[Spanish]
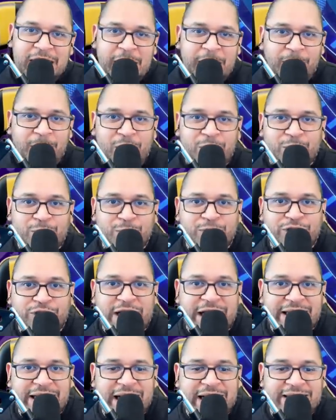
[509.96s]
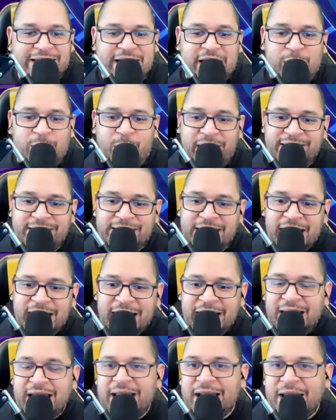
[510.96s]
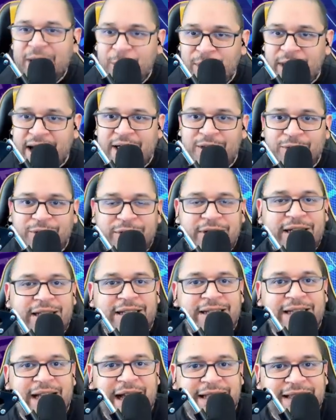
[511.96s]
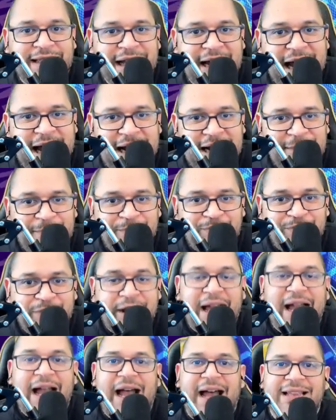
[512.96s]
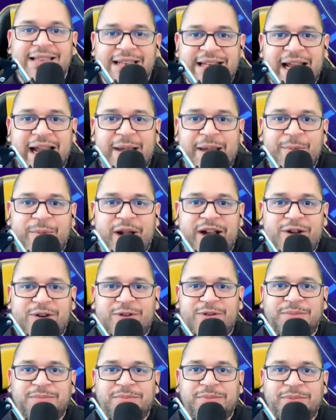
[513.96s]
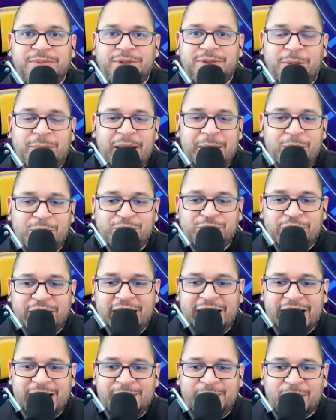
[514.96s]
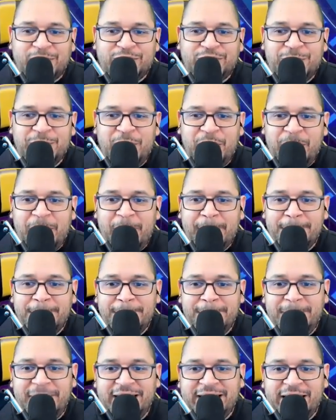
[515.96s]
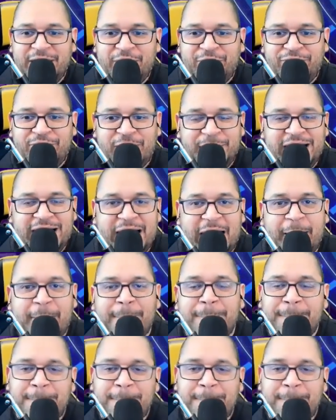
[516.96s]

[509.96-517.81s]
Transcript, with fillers: Porque usted es el juez y jurado de este canal. Así que, bueno, nos vemos en el próximo video, familia.